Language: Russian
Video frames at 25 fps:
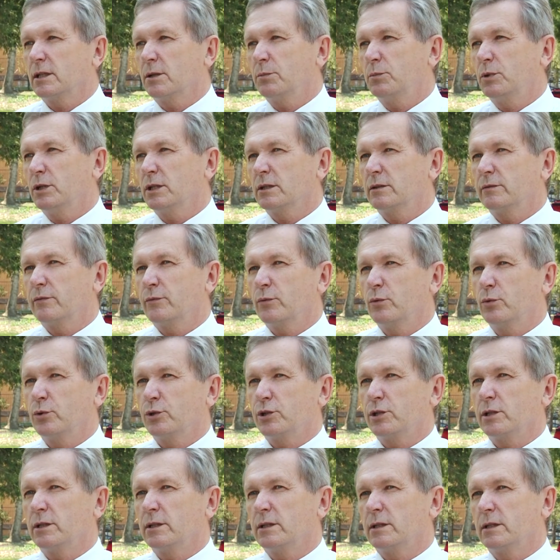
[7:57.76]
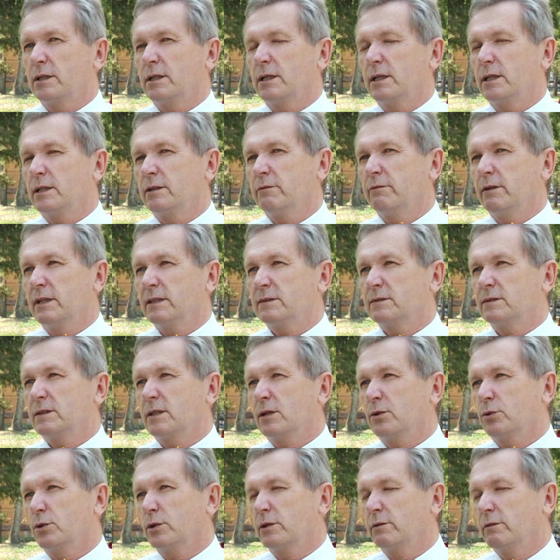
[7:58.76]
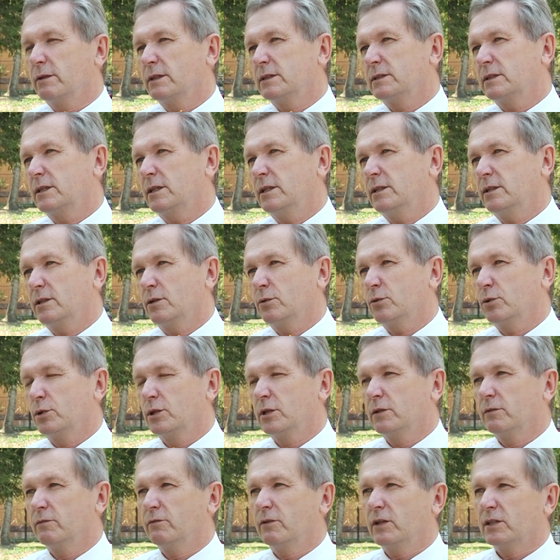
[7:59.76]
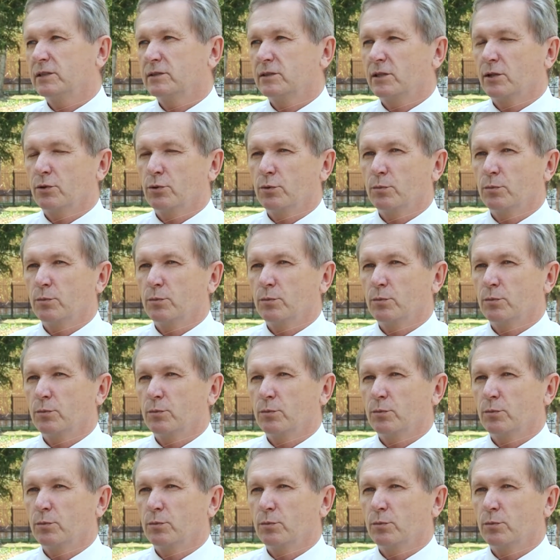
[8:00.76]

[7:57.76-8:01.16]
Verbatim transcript: объект включен на 22-23 годы. В 22